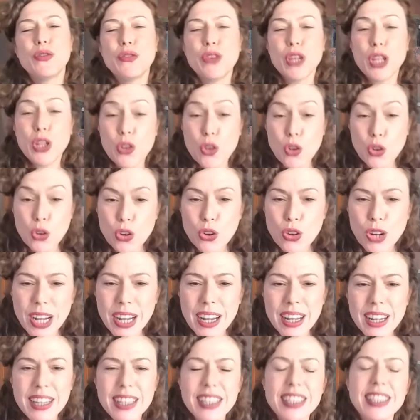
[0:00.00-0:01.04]

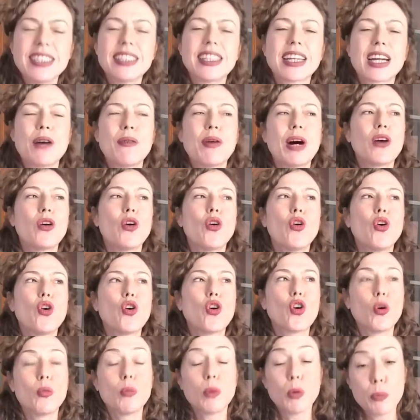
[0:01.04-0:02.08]
filóloga y
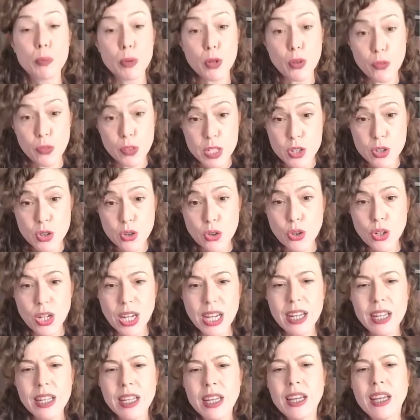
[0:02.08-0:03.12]
trabajo como
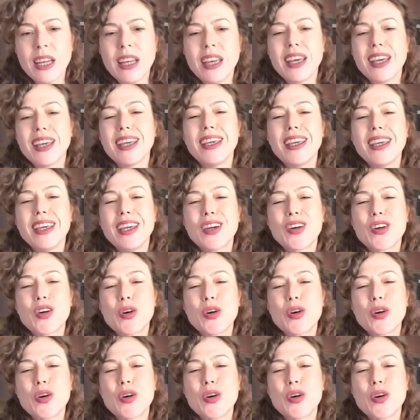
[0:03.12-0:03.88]
profesora y